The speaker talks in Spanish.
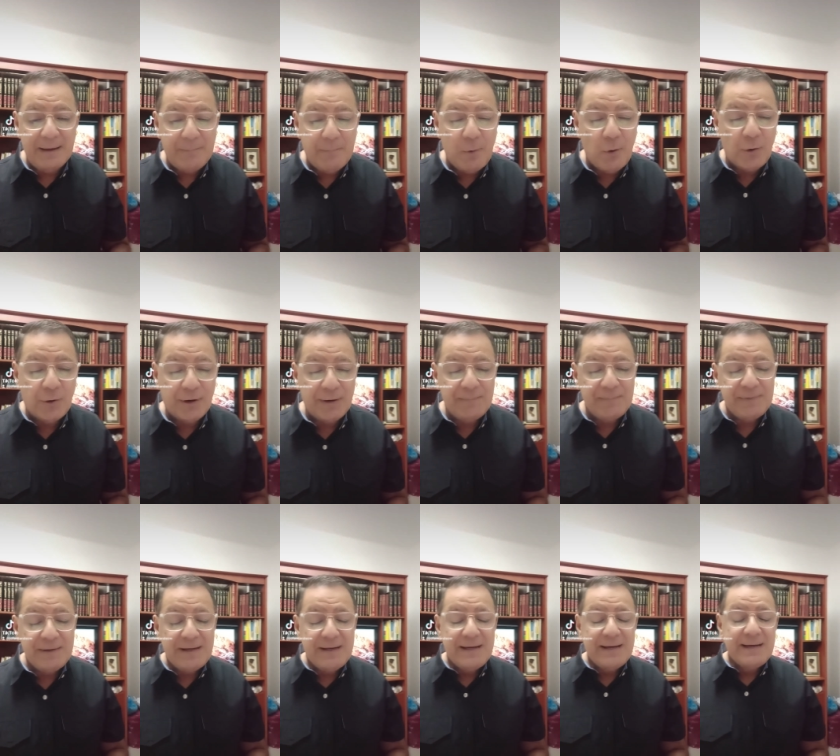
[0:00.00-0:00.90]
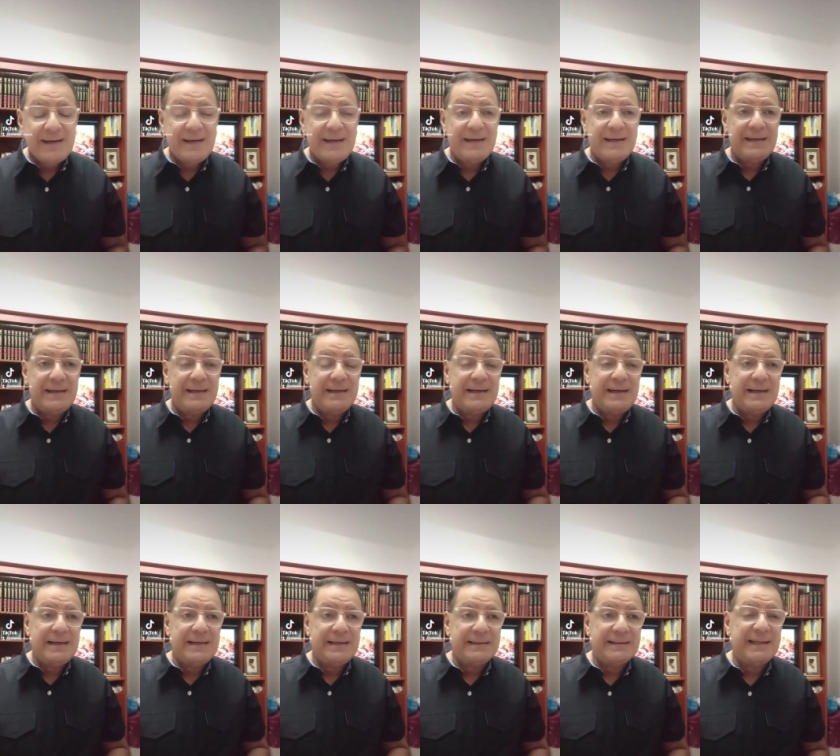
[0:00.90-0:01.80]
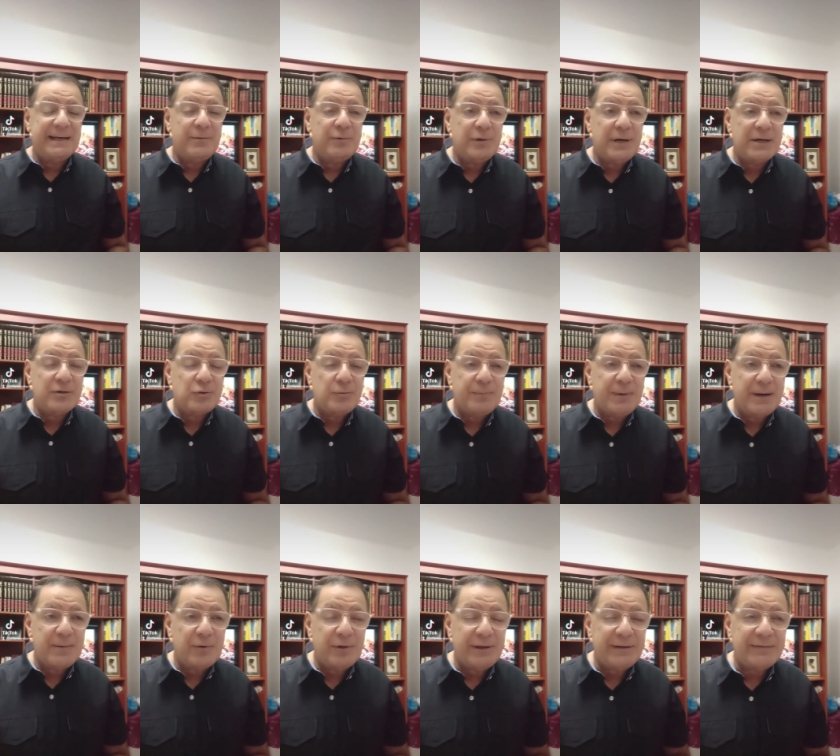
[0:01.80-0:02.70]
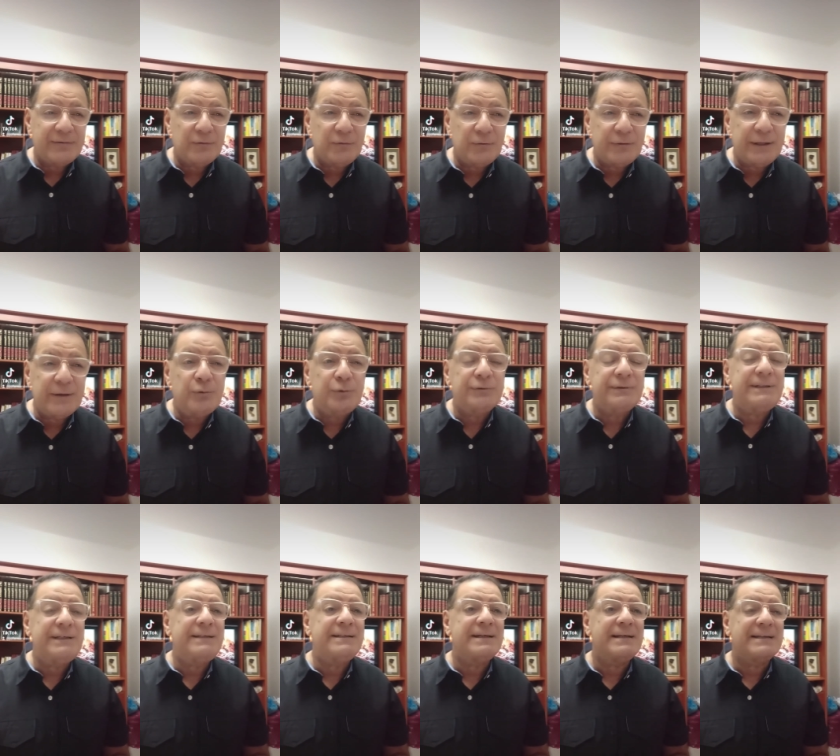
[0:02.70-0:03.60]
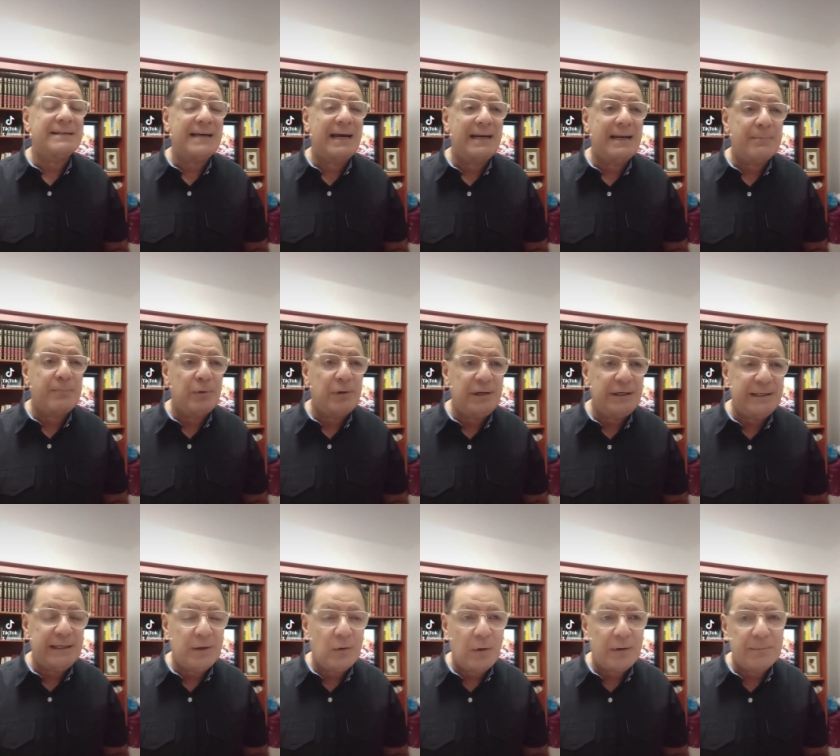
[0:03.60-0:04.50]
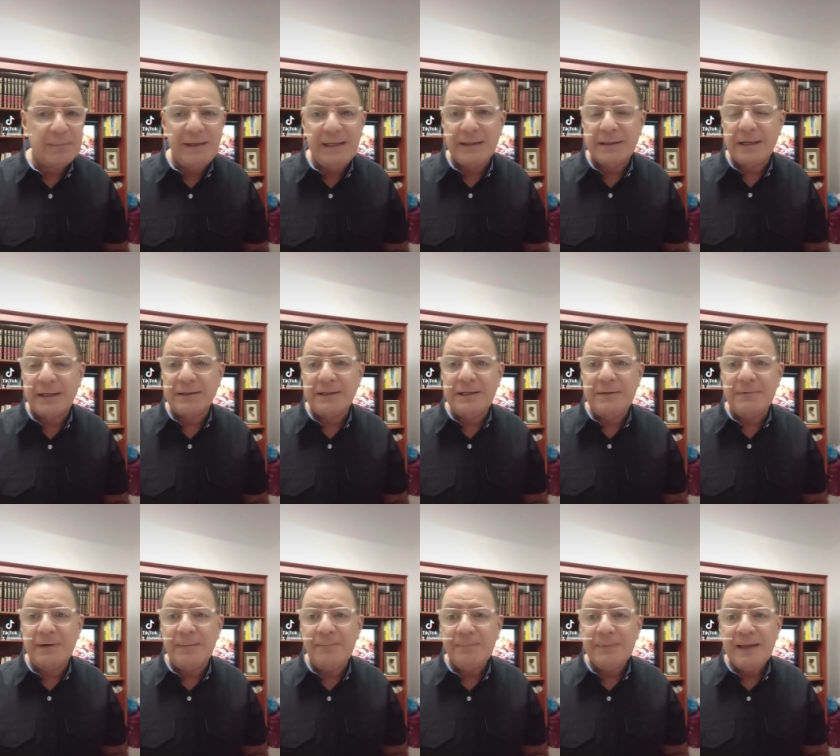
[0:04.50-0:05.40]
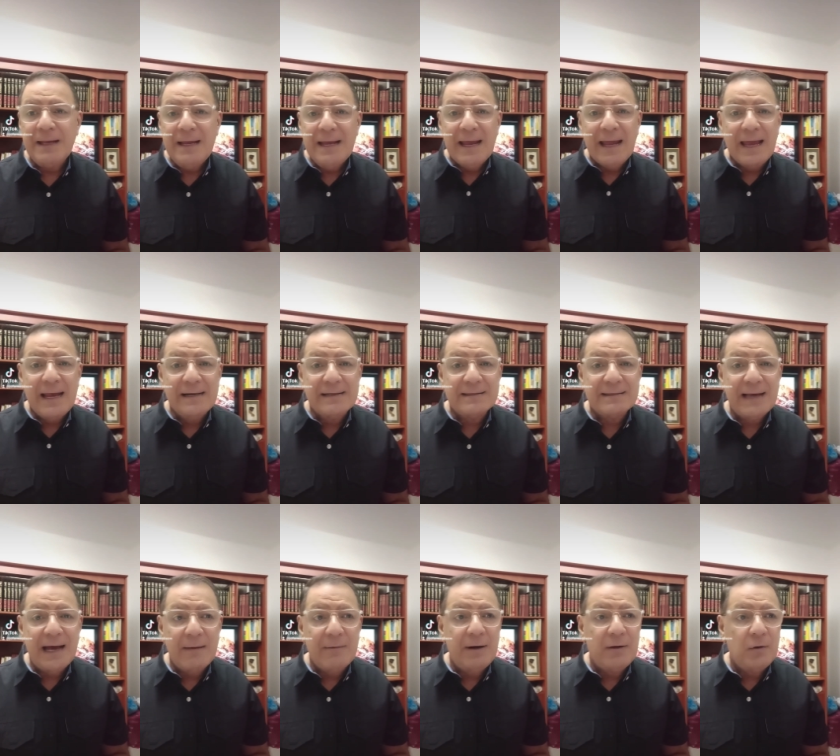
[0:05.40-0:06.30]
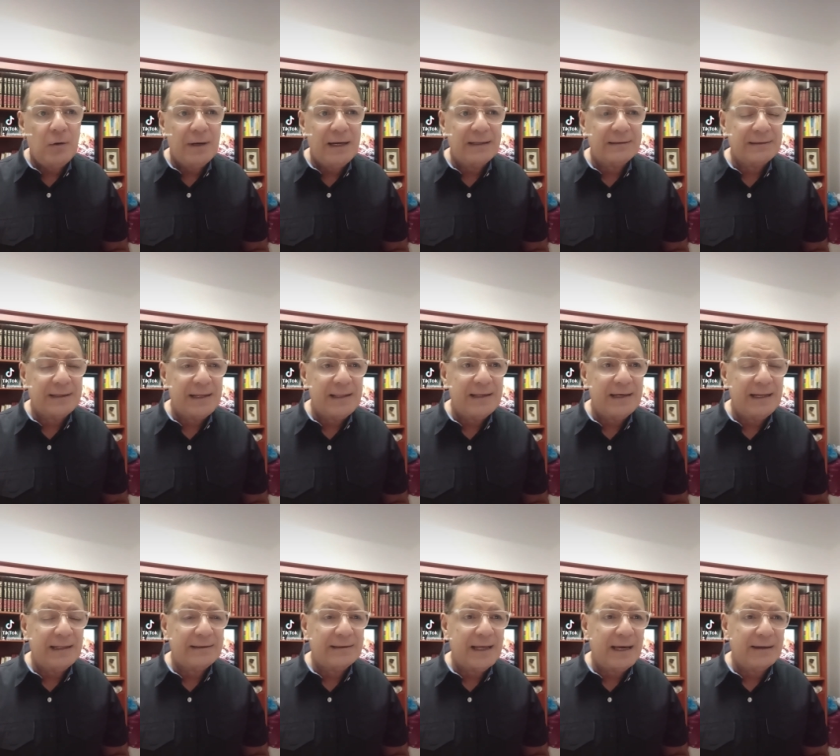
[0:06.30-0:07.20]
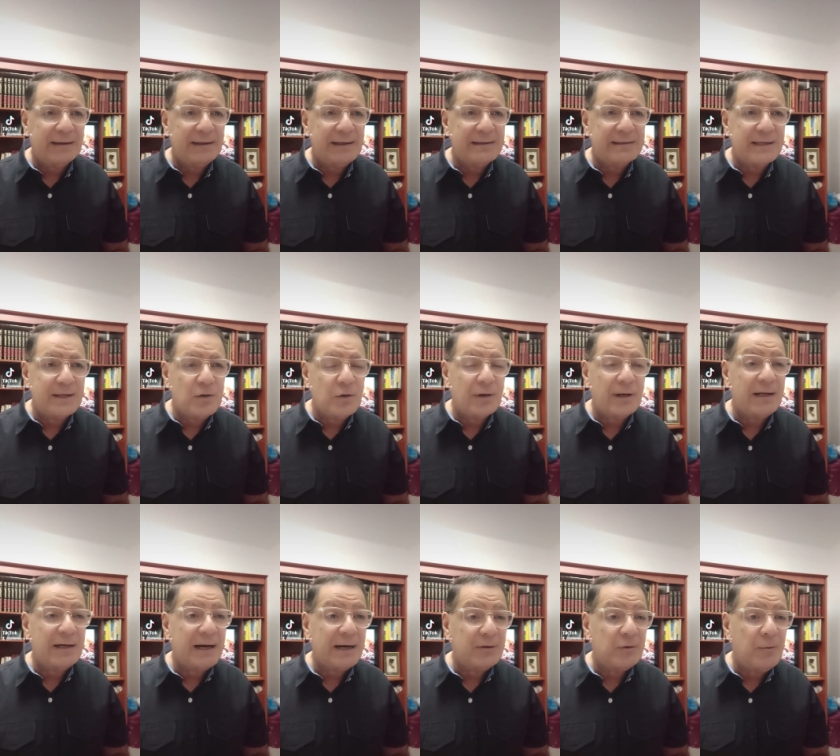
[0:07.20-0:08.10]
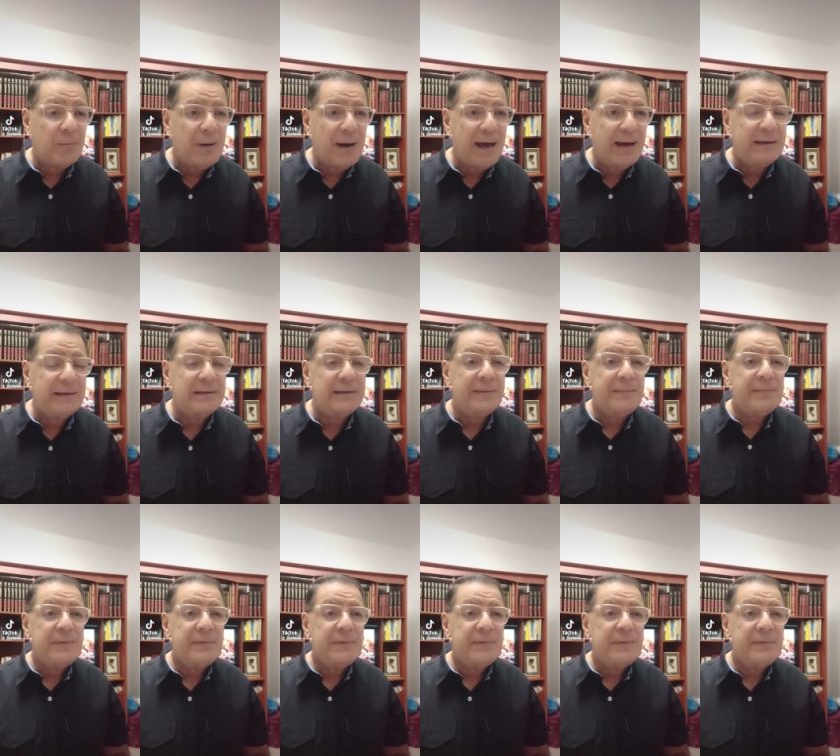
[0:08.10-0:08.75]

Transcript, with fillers: por el eh, Tribunal Supremo de, Justicia en sala político-administrativa. El sábado a las 3 de la tarde el señor Gerardo Blight